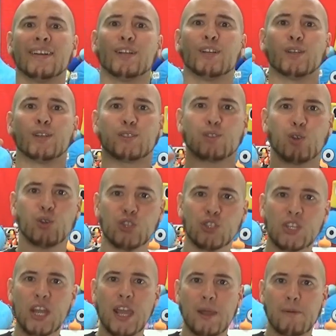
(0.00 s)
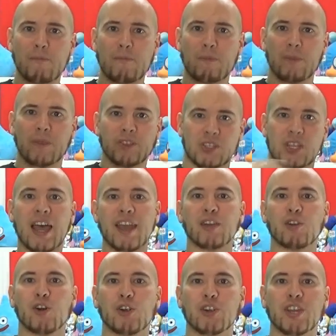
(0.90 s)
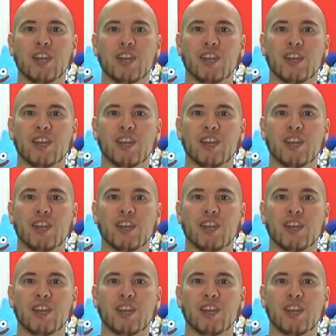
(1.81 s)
そして最後に